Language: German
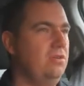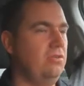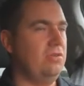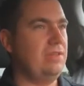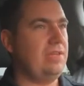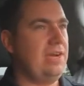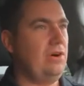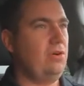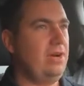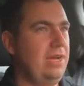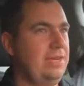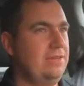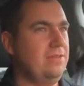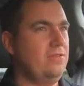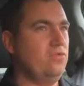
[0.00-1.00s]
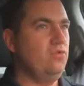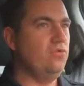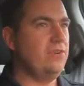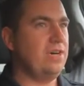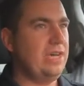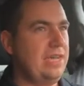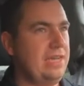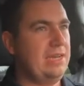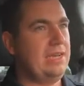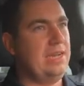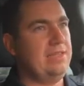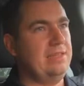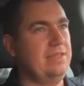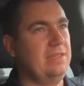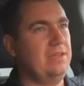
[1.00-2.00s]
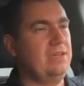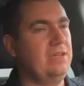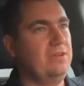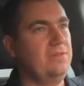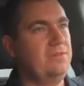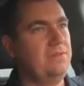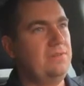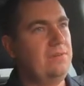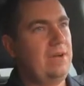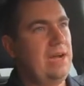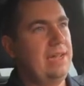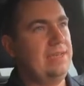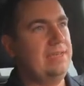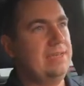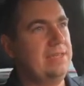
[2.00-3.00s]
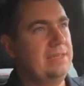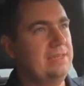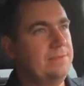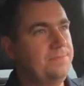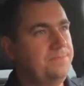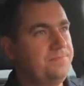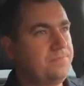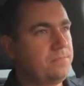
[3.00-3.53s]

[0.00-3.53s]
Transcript: und auch einen souveränen Ant äh, Antritt.